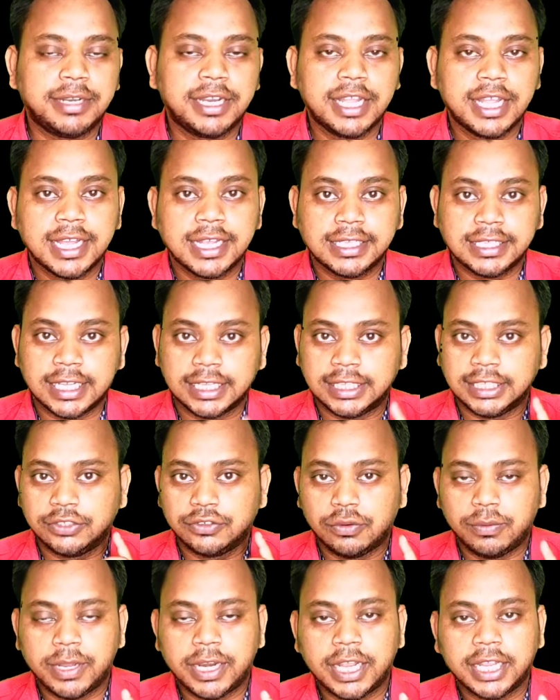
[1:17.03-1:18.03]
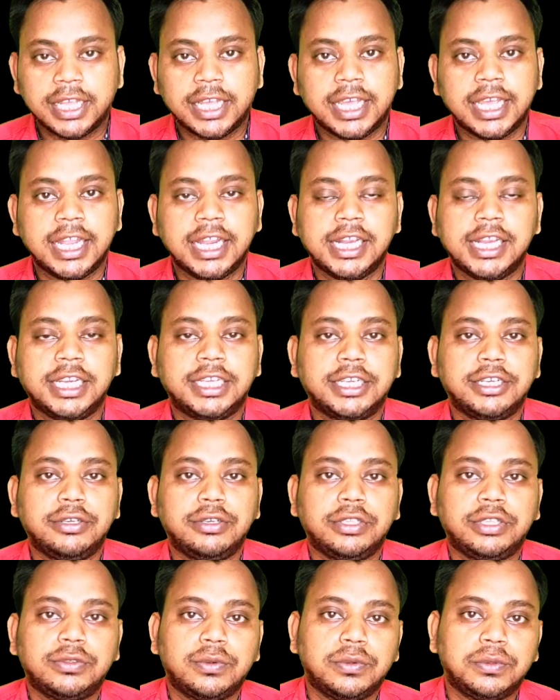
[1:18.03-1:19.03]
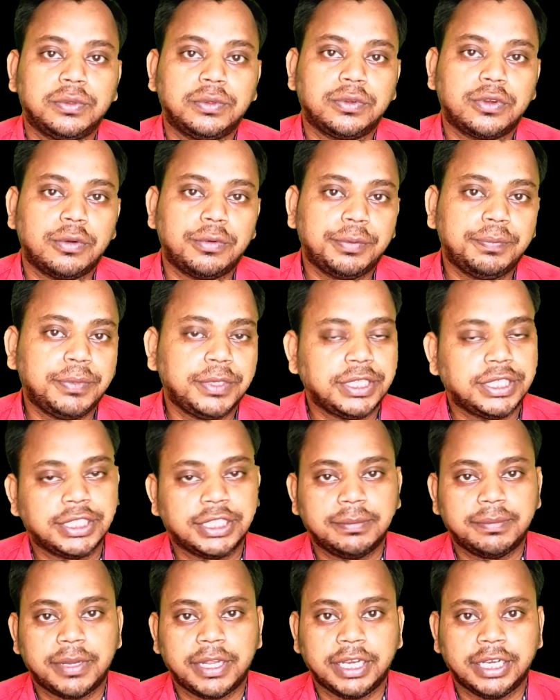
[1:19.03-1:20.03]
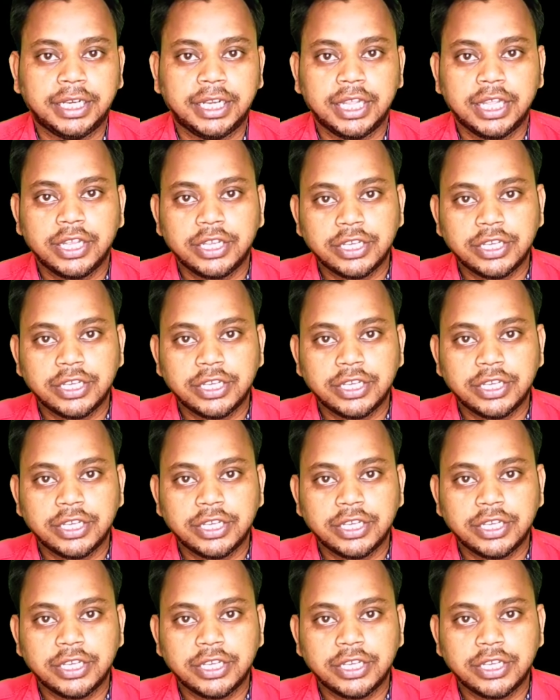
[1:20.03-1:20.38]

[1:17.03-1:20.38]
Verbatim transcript: দেবেন যাতে সবার আগে এই রিলেটেড নতুন নতুন খবর পেয়ে যেতে পারেন